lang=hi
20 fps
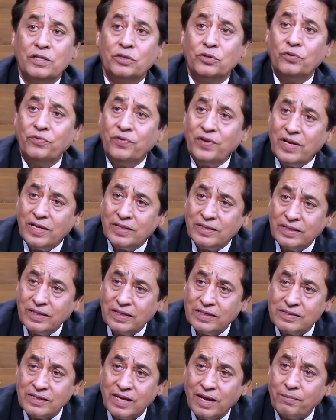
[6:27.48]
लिए तोहफे
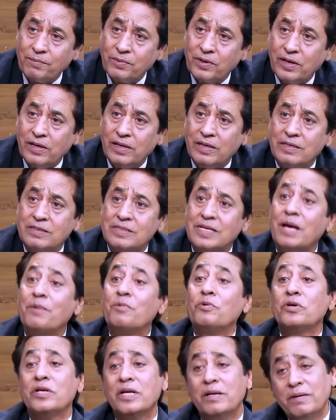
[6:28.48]
लाती हैं सैम के लिए
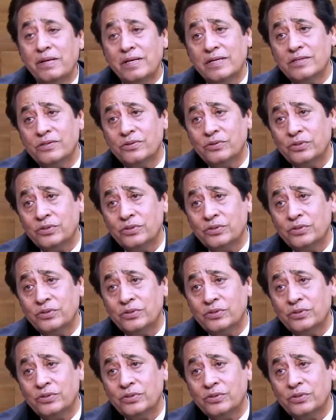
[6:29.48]
सैम उनके लिए